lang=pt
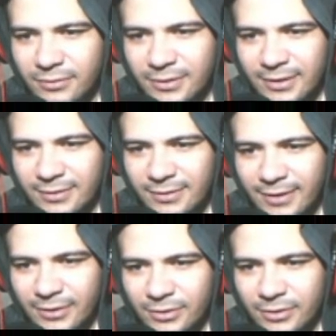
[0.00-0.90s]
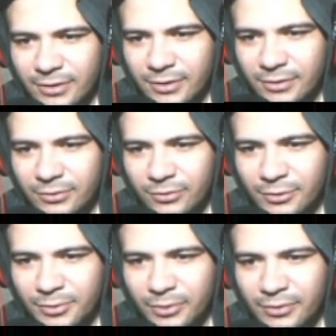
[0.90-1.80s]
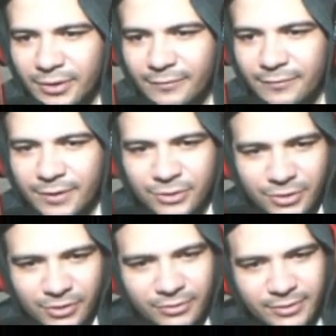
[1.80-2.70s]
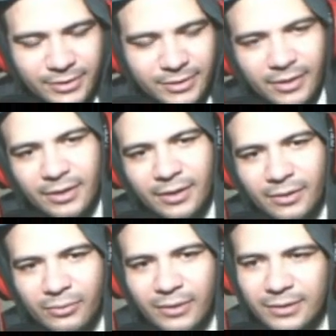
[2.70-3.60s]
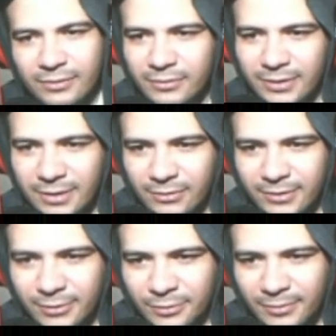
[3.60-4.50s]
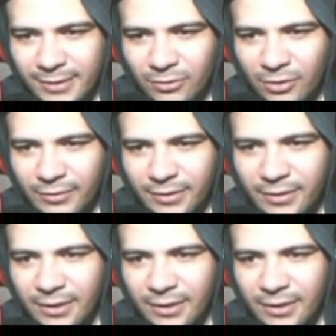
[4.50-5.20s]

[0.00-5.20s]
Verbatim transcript: 17 de 2020, ou seja, é uma das atualizações mais novas aí.